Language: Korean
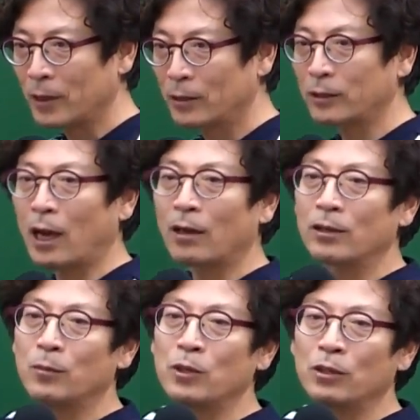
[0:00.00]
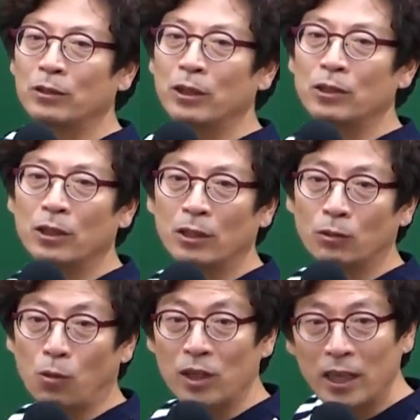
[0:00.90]
그러니까 당연히 면적은
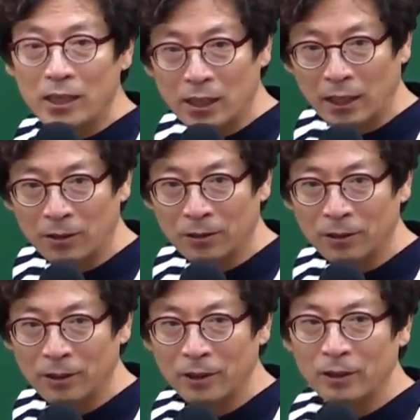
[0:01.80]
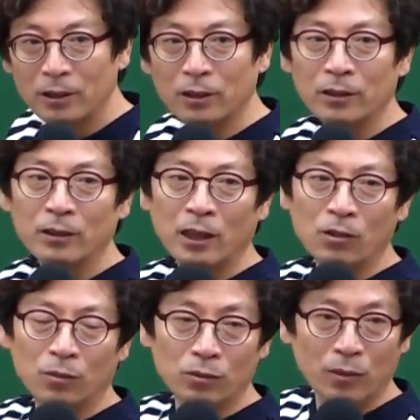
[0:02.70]
2천이라고 동일해야 되잖아요.
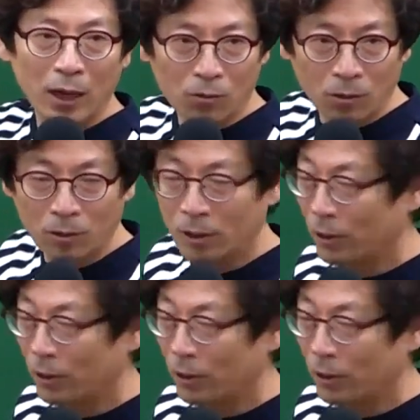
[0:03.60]
그런데도 불구하고